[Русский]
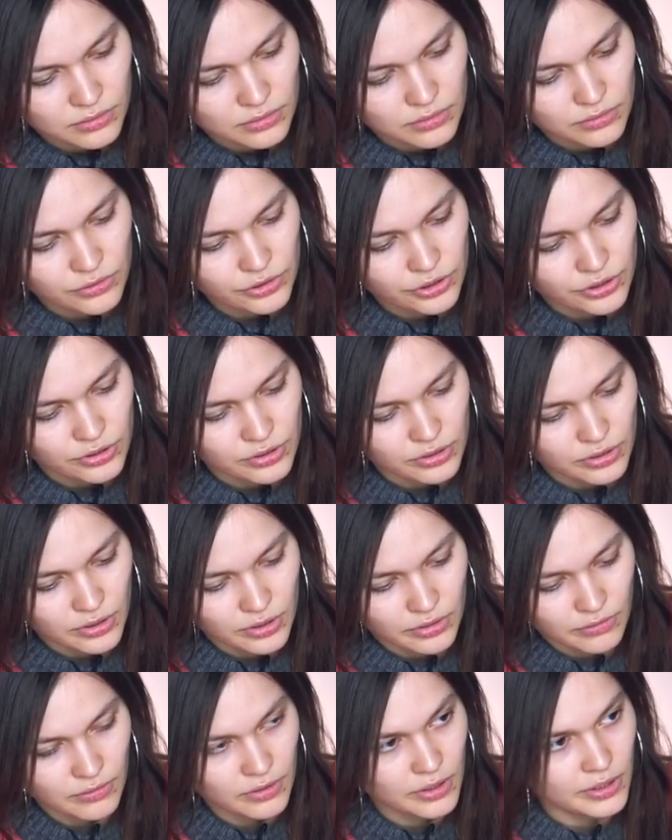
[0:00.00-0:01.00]
Слушайте,
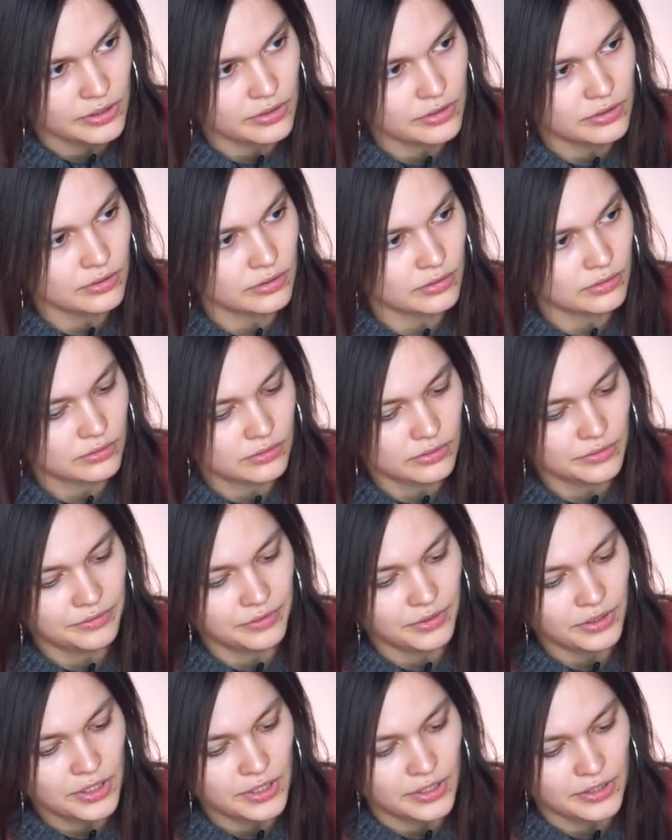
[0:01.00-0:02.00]
закрывается.
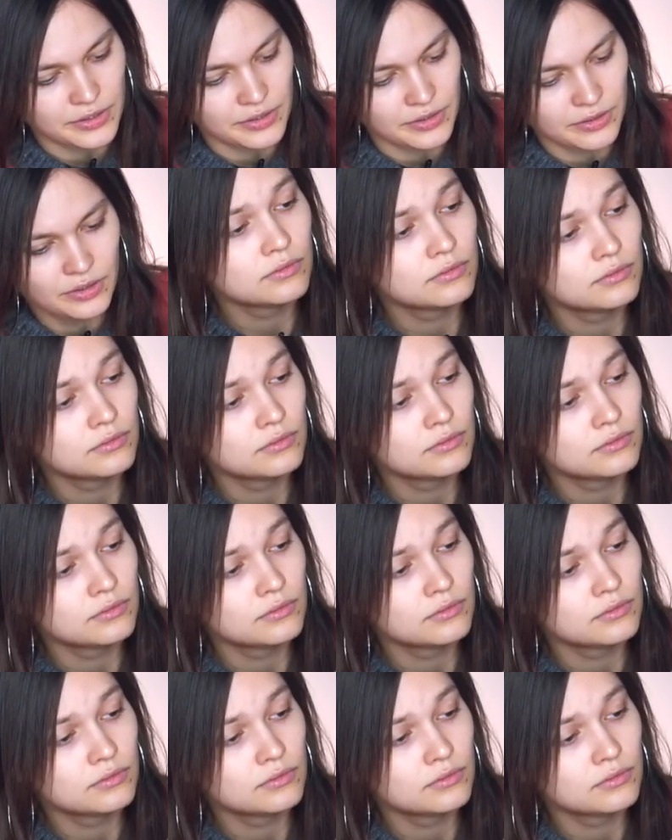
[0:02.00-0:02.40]
Офигеть.